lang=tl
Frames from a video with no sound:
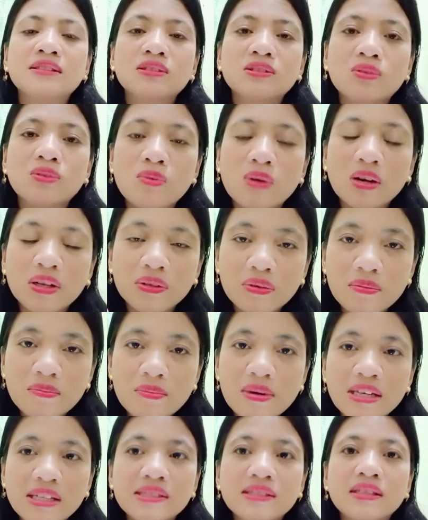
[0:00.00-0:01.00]
kung ano
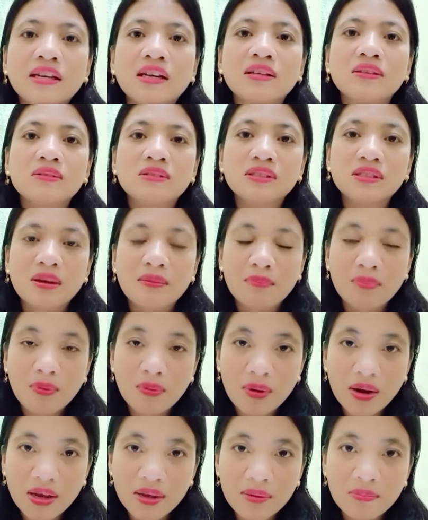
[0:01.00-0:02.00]
mang estado sa
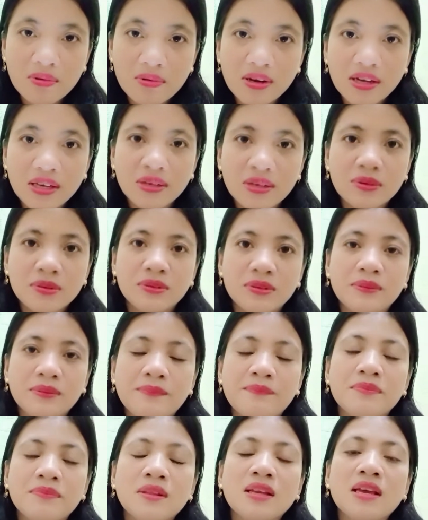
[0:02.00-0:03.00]
buhay mo ngayon,
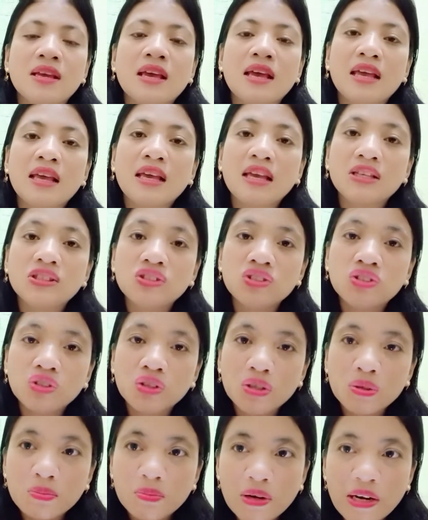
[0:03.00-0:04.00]

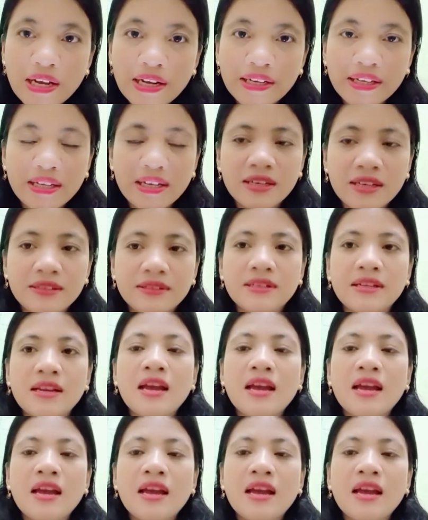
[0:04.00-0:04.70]
i-enjoy mo lang yan.